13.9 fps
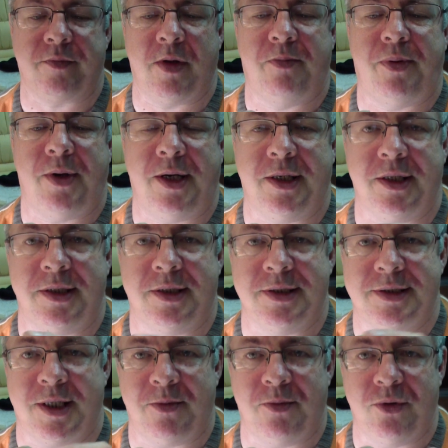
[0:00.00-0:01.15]
пары эти
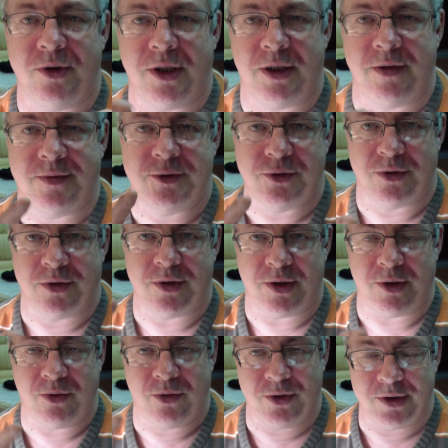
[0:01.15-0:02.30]
сработали, все,
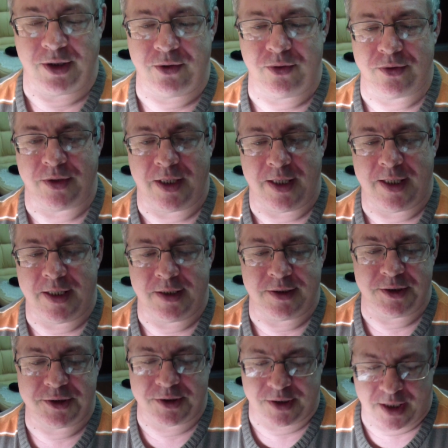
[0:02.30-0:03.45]
и он дает.
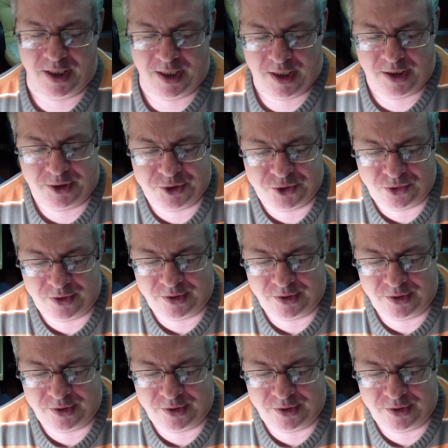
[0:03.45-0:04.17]
Значит, еще